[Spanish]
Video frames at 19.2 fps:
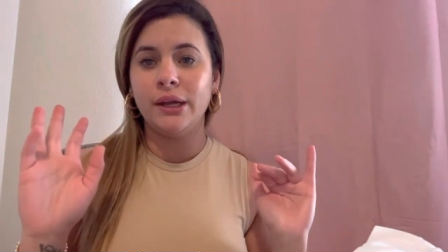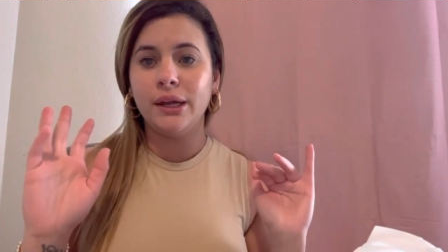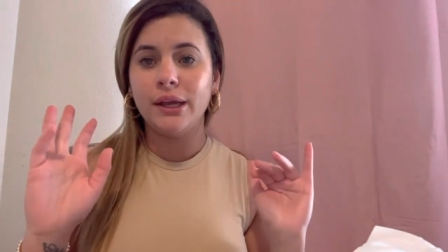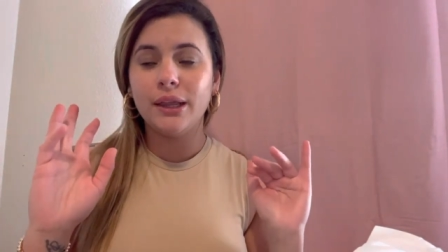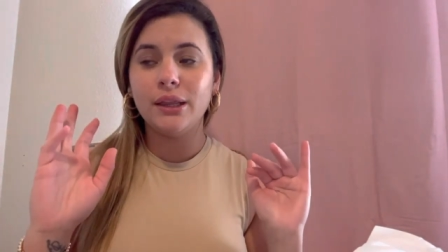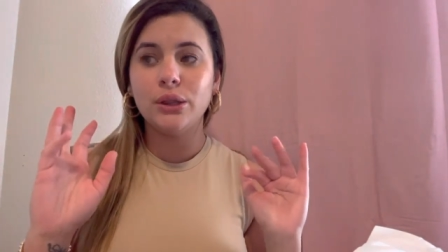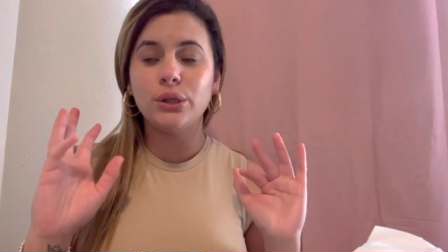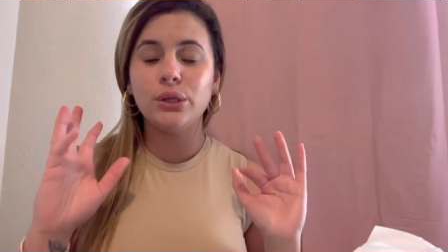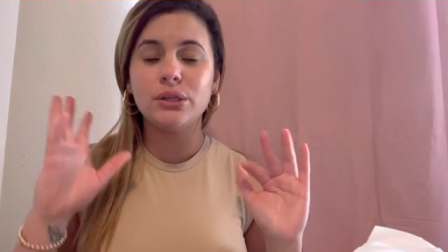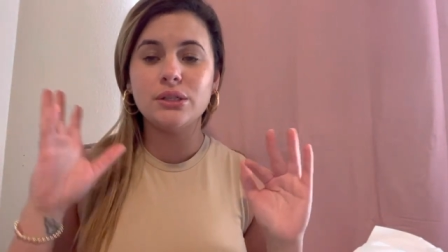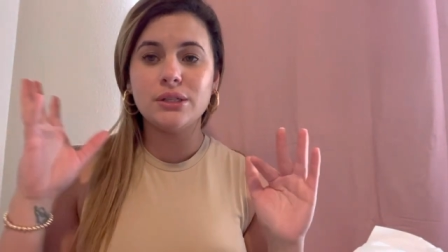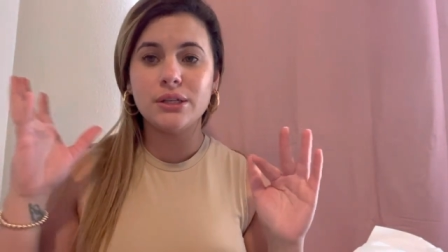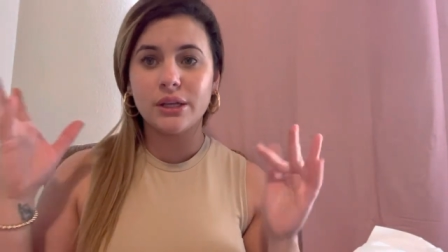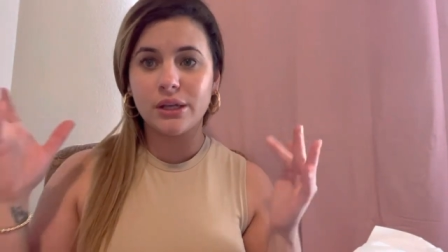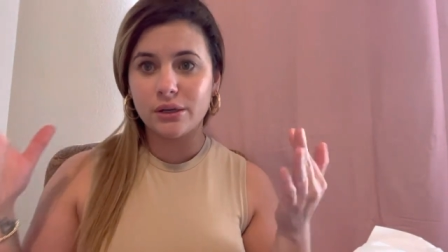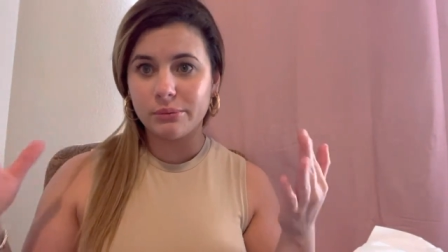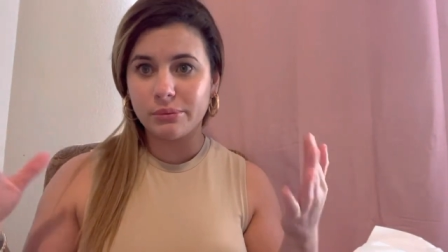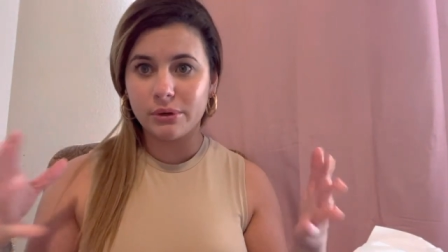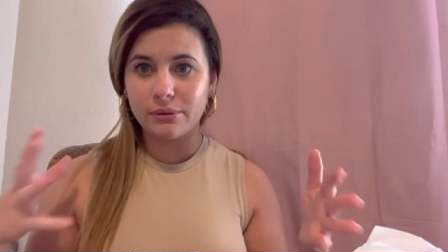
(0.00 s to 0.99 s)
Entonces
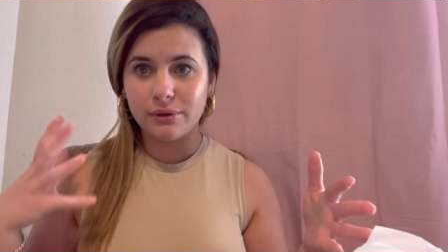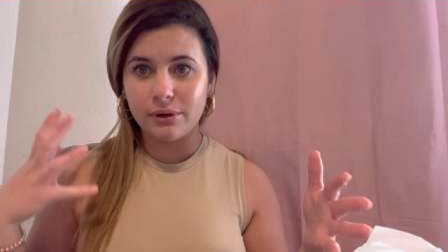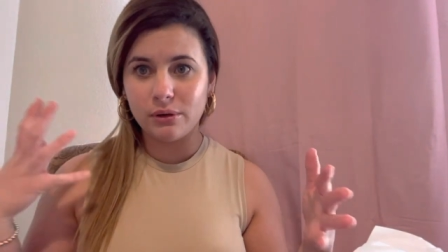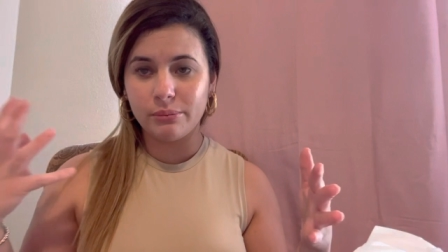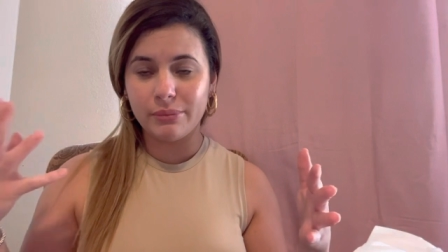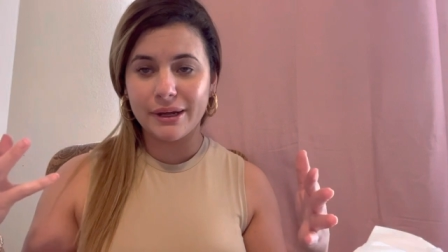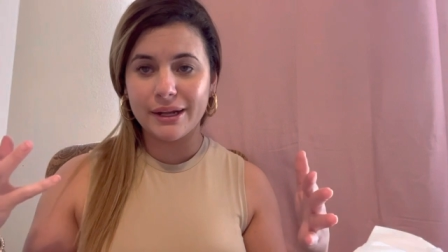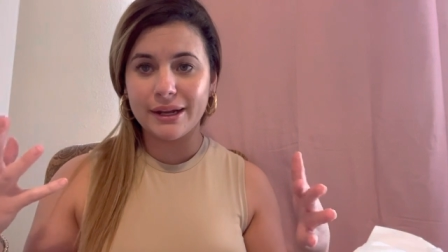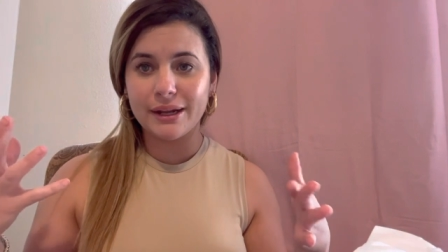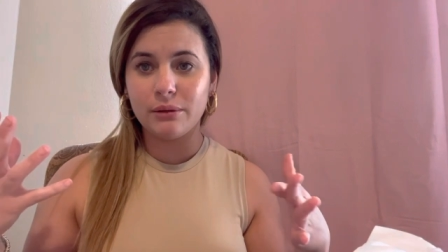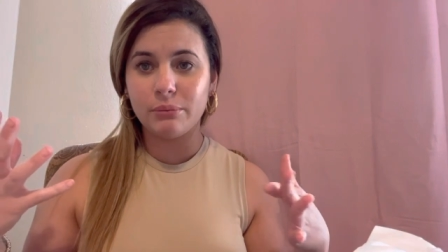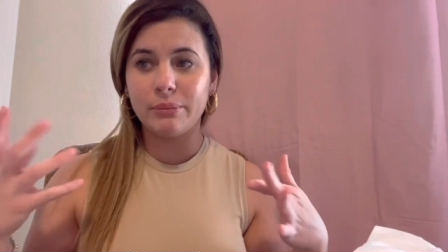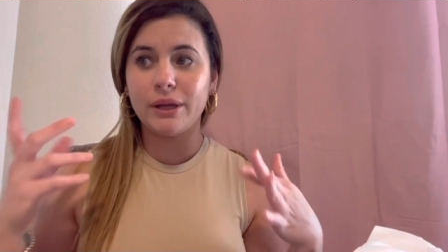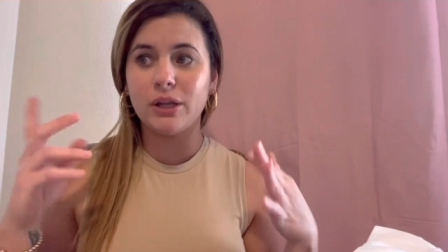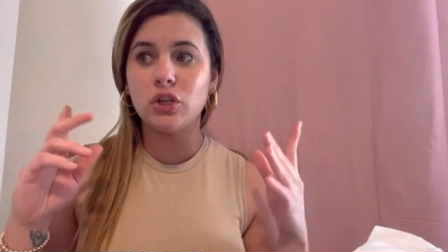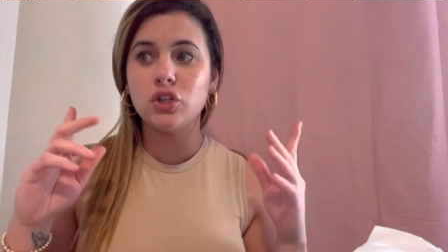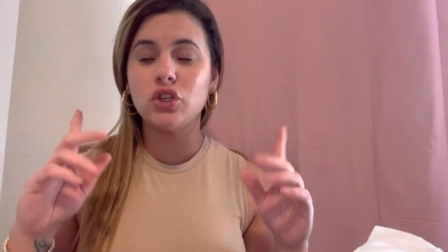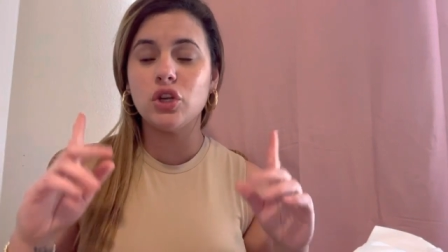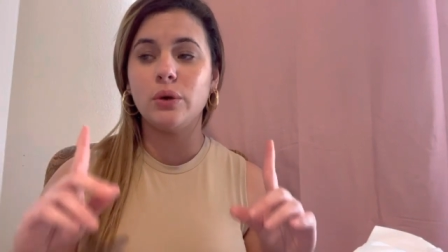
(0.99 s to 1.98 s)
quiero probarlo para el
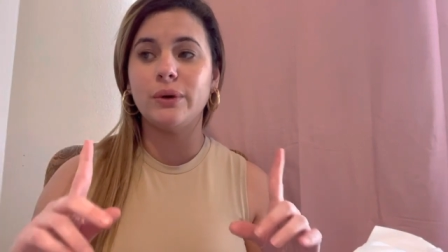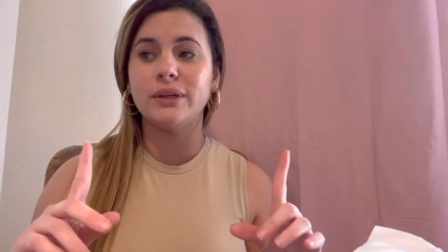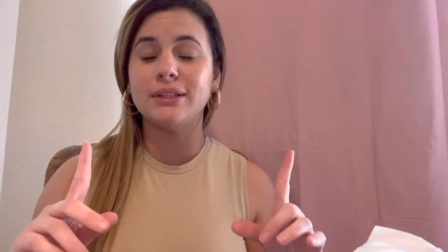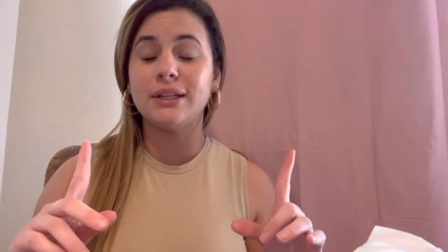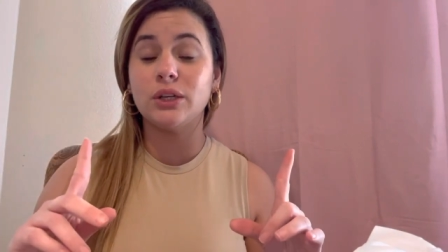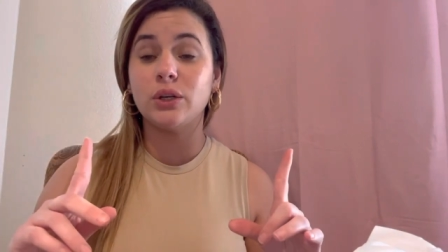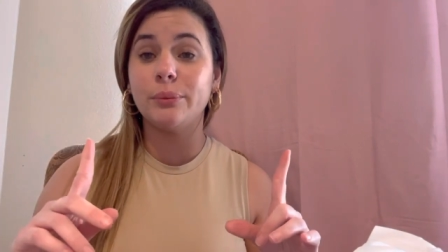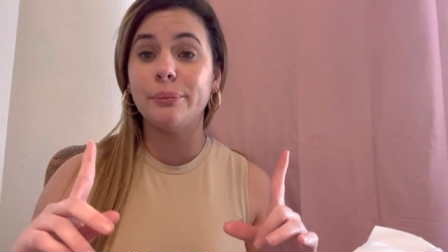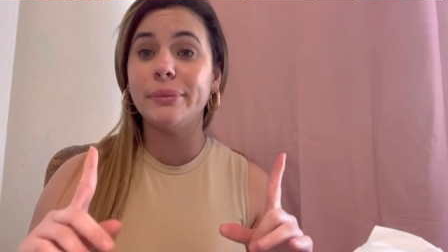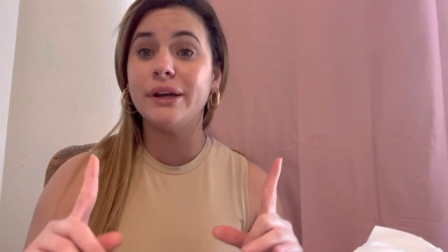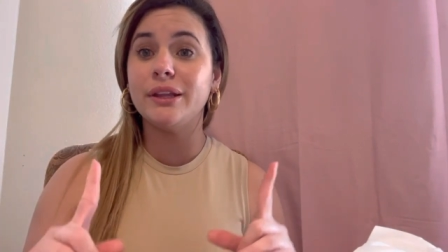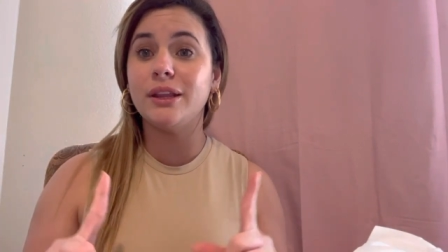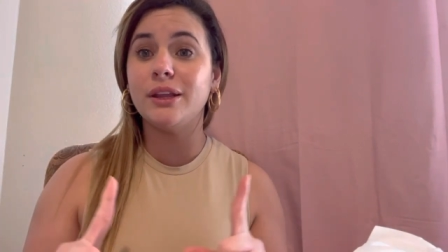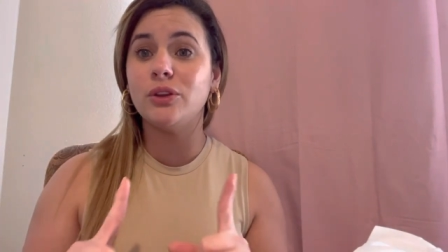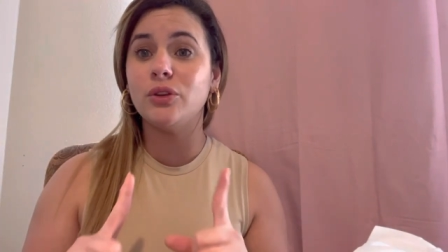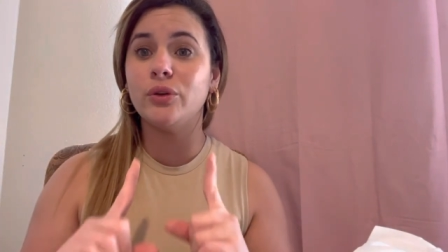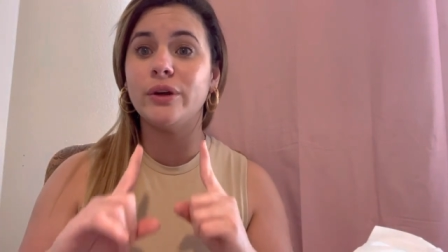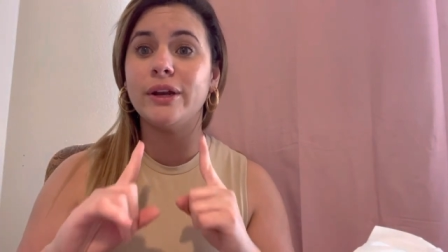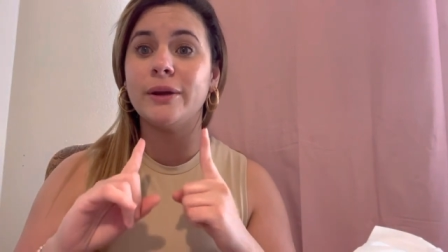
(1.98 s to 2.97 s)
pelo, se lo voy a estar
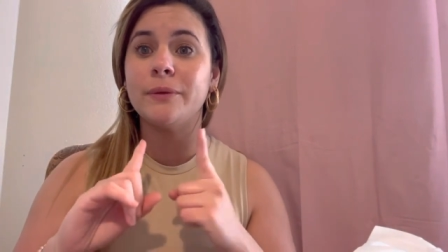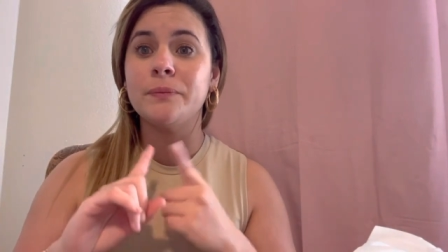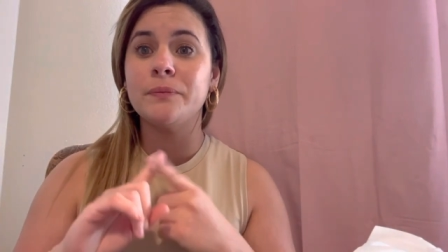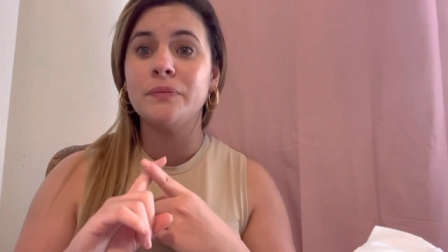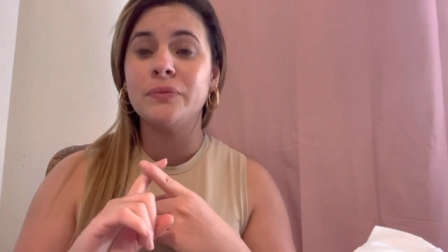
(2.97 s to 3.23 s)
compartiendo ahora.